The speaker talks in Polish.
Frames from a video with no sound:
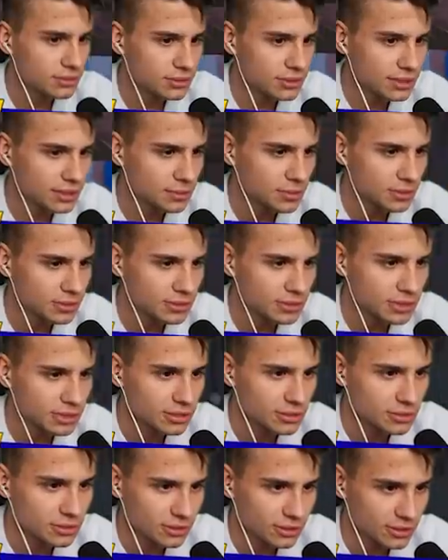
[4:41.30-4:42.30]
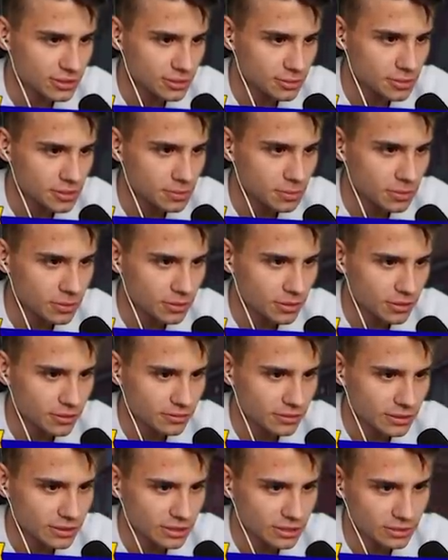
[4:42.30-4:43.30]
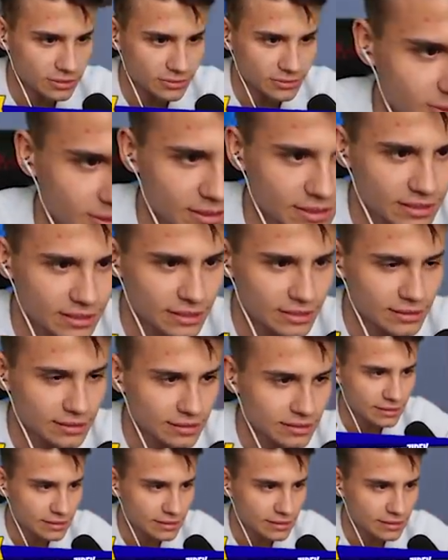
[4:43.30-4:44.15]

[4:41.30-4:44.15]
Tutaj mogło się dużo osób spachować, uwaga.